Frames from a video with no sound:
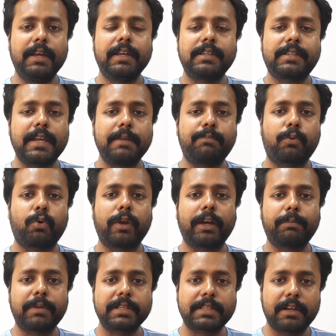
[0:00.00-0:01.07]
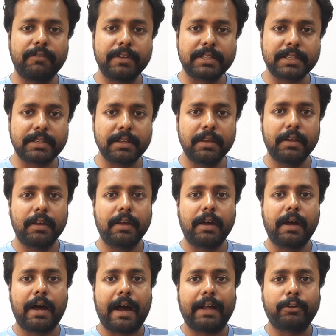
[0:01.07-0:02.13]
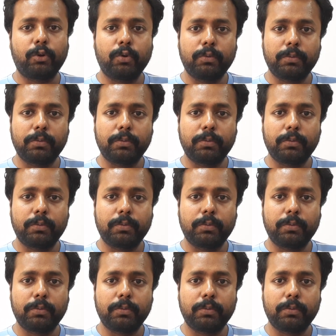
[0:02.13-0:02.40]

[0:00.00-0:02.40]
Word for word: সেই প্রোডাক্ট বা সার্ভিস আদৌ